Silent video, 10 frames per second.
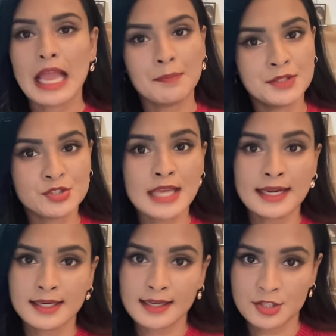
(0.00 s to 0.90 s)
আপনি যদি
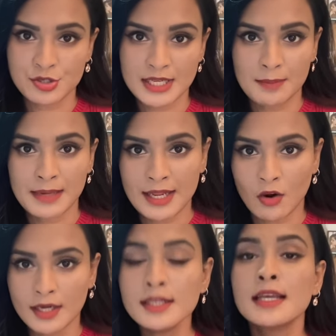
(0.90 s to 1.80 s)
আন্ডার গ্র্যাজুয়েটে অ্যাপ্লাই
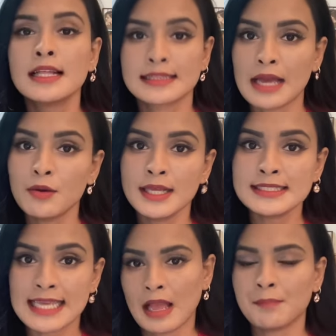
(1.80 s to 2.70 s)
করেন তাহলে
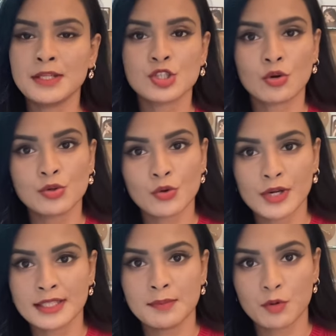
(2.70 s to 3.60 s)
যে আপনি যখন
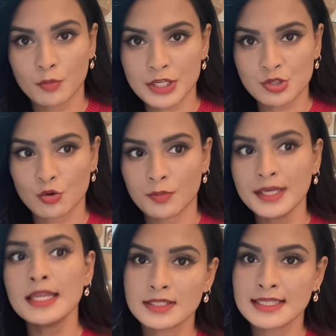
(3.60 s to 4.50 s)
কোরিয়াতে প্রবেশ
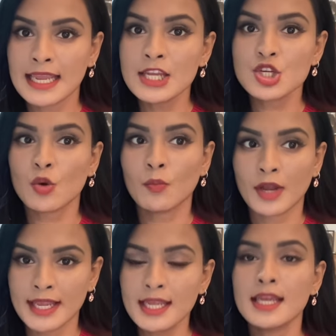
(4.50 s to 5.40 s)
করবেন সেই
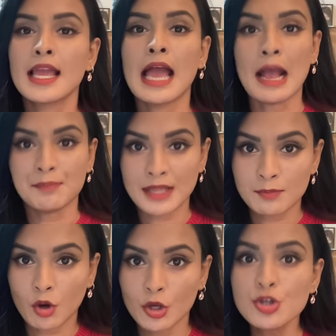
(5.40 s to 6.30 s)
সময়ে আপনার
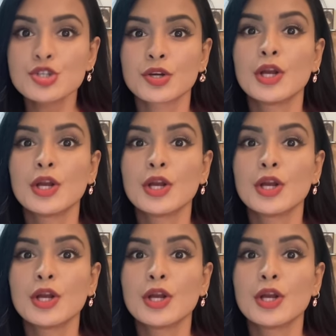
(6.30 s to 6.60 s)
বয়স